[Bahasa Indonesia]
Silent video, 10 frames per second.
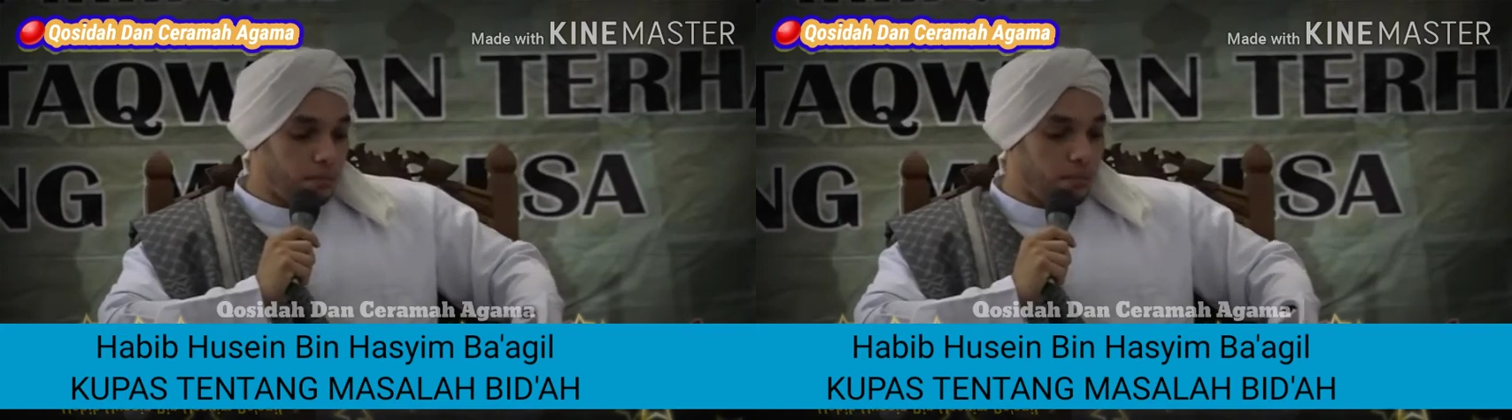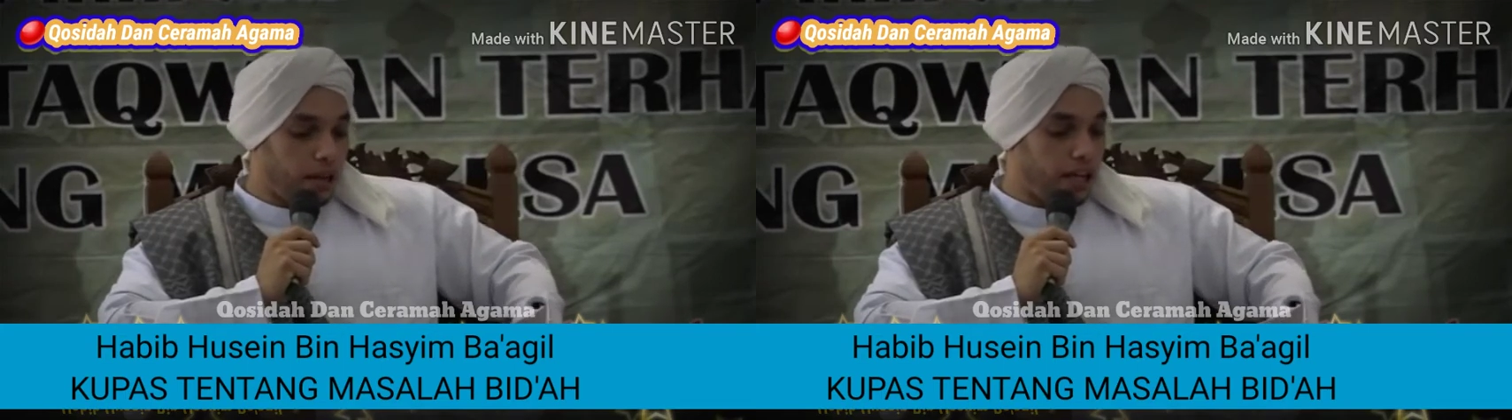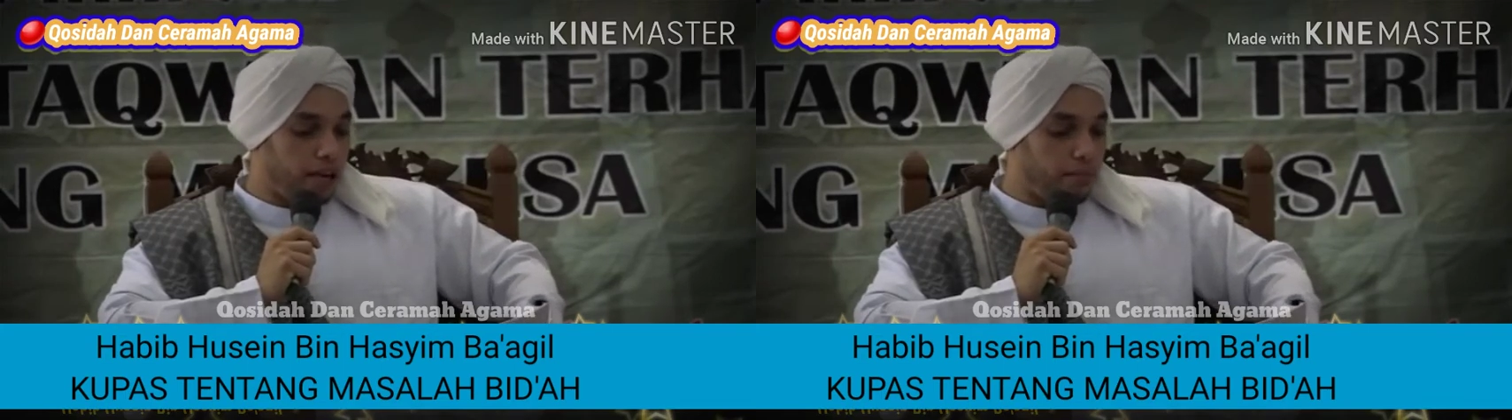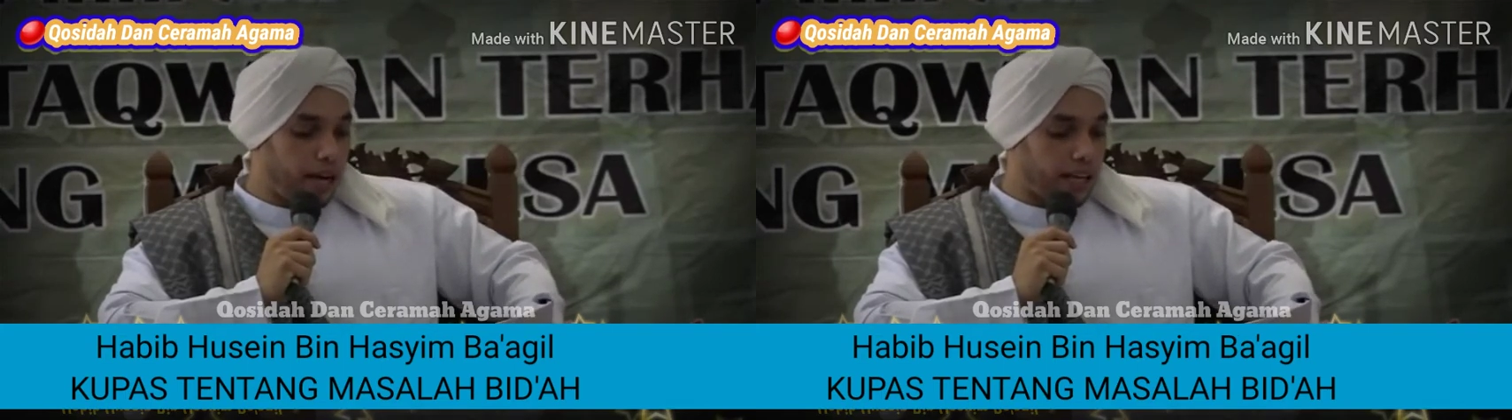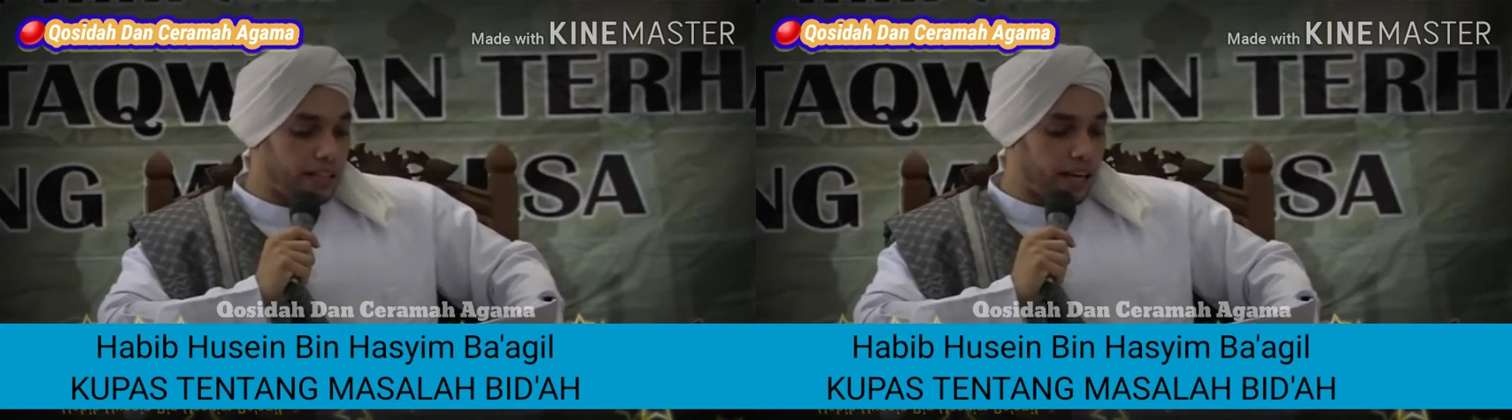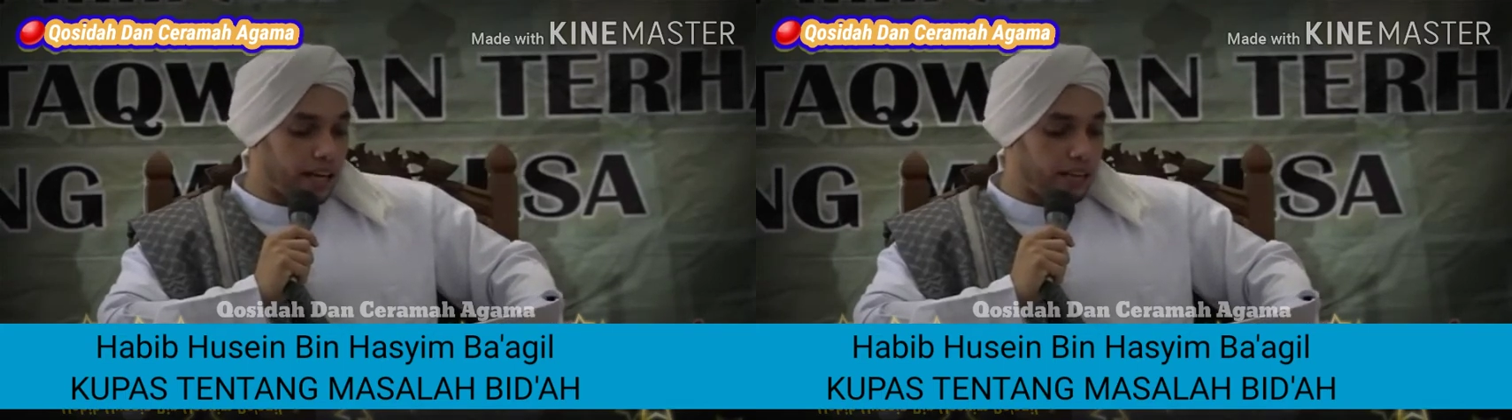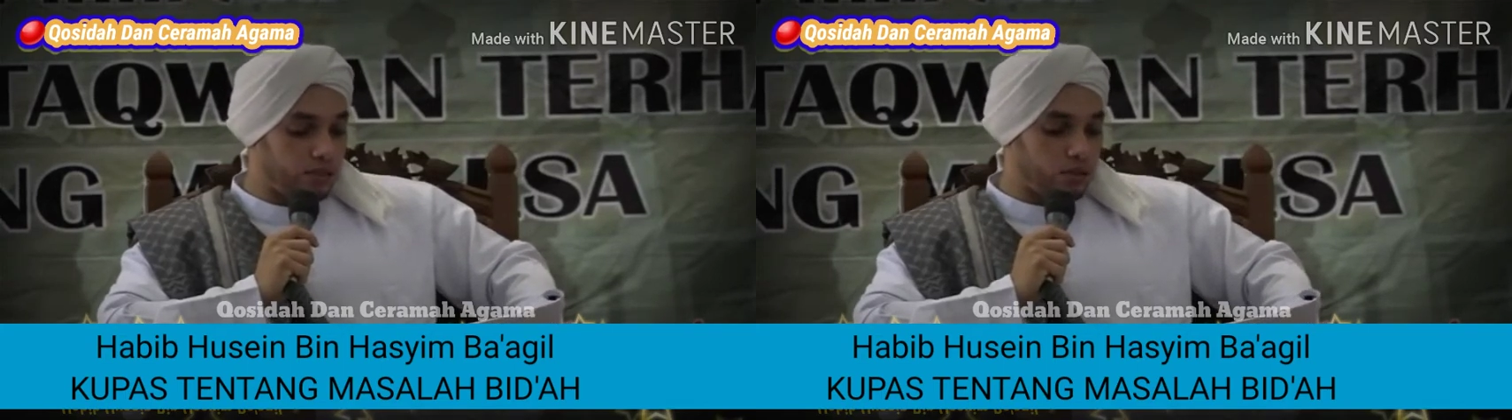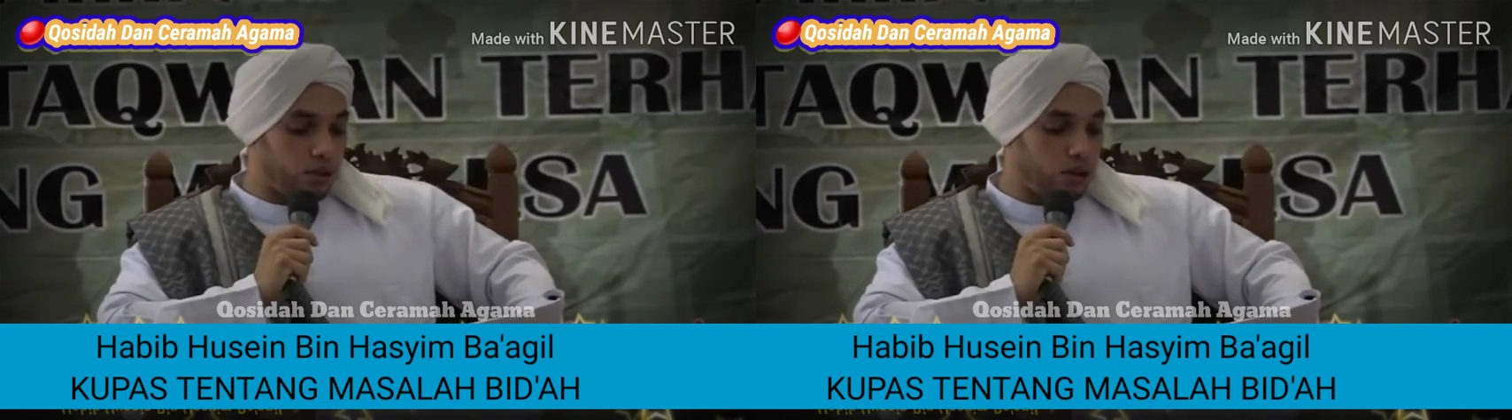beliau mengatakan
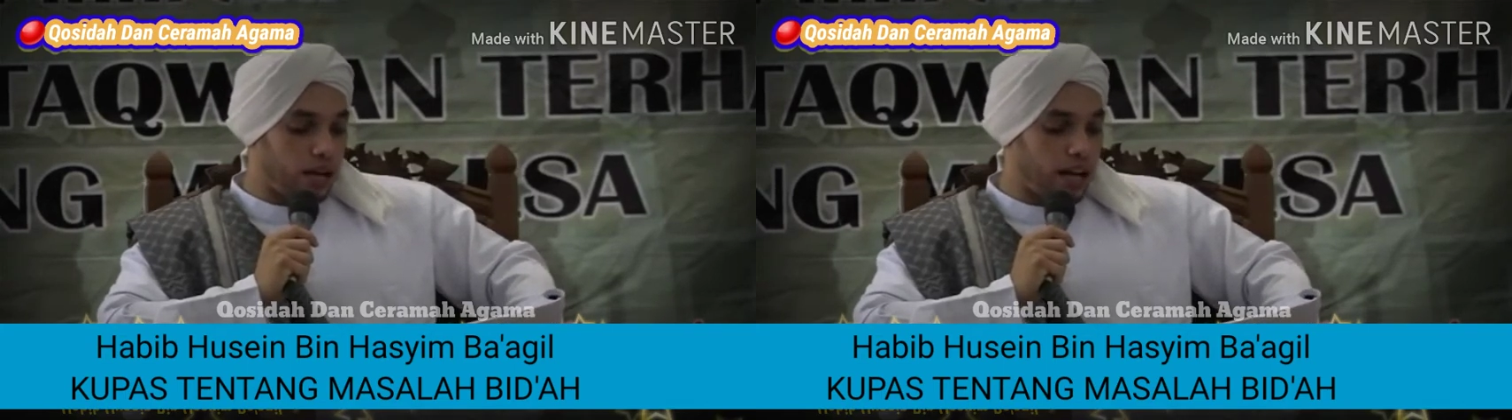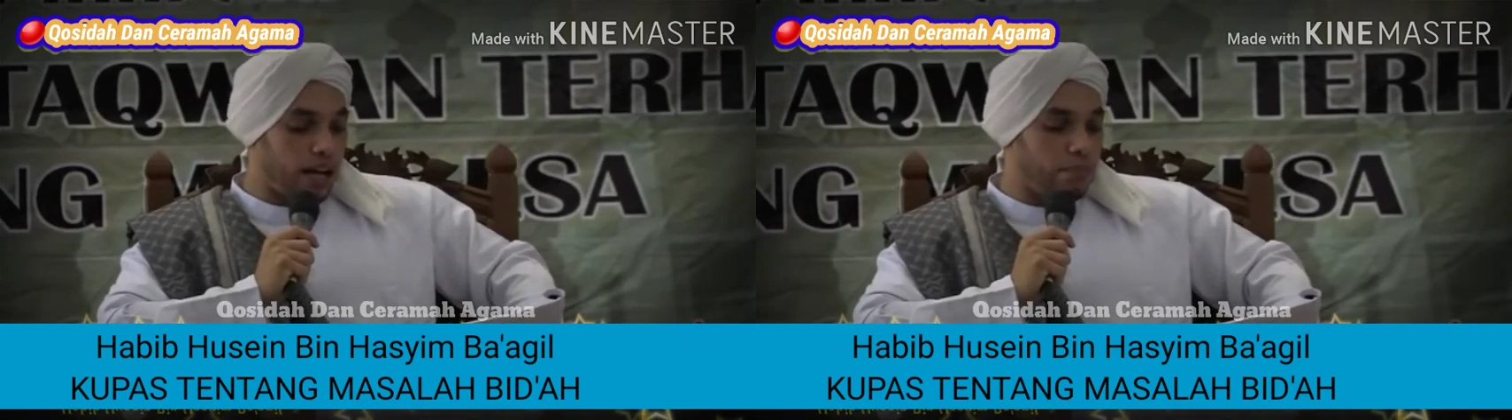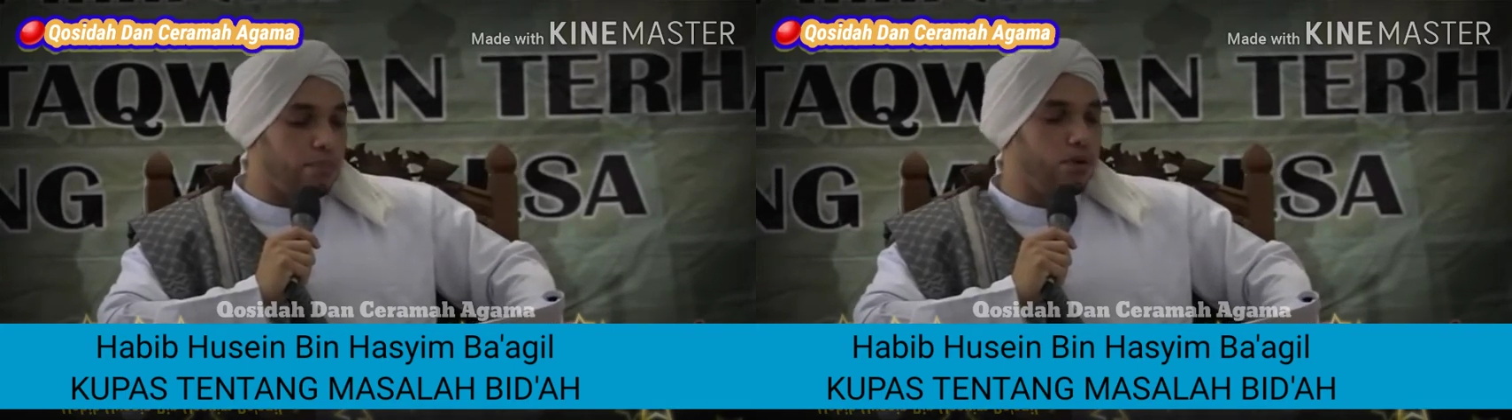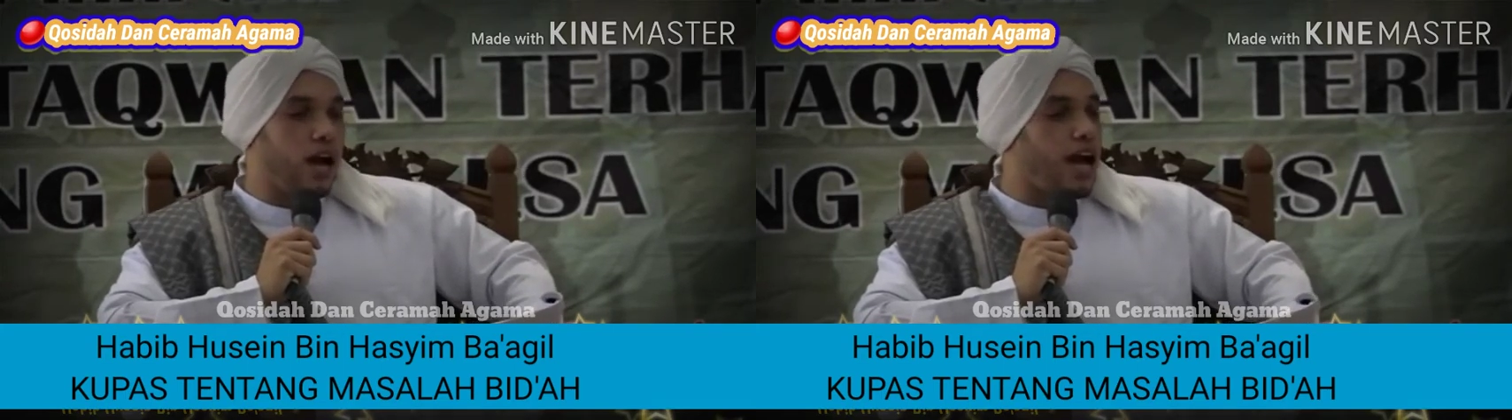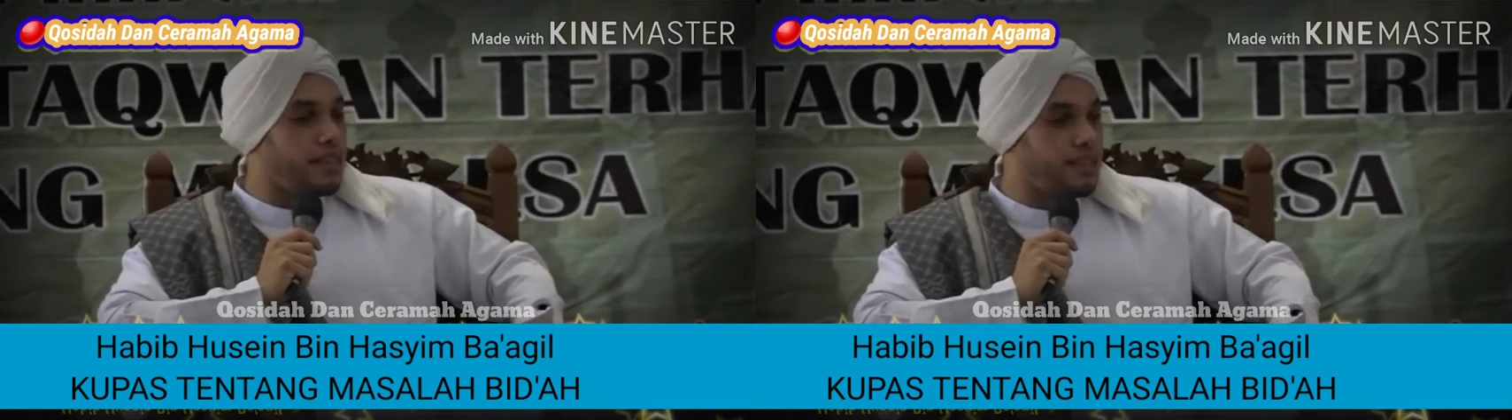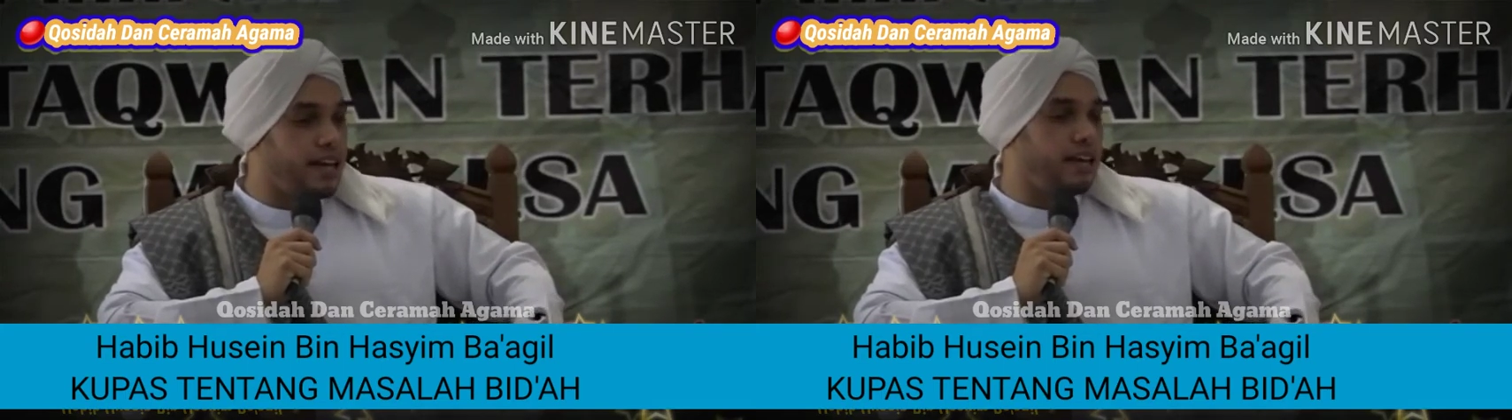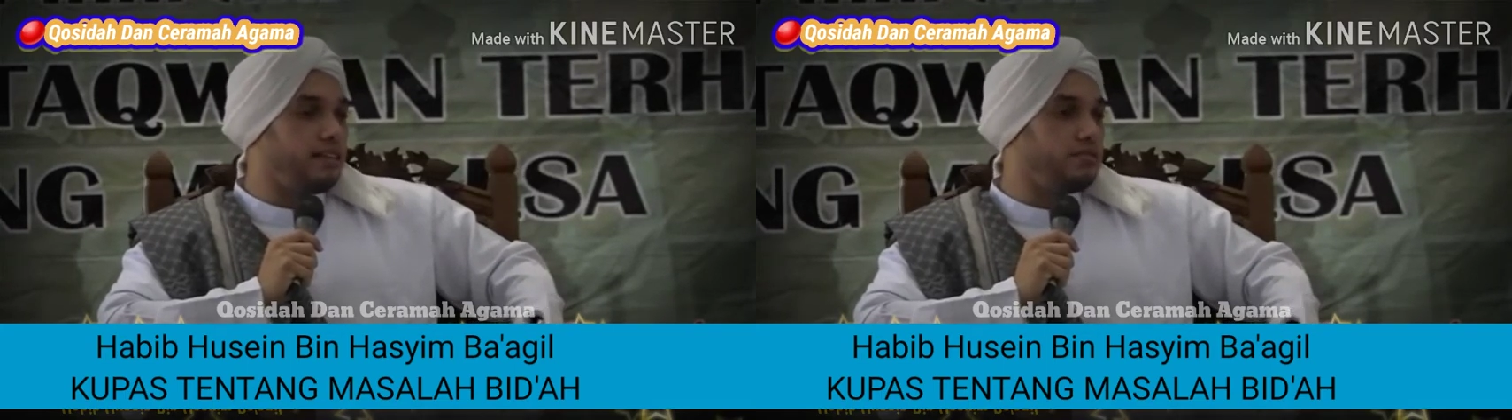Qala Ibnu Athir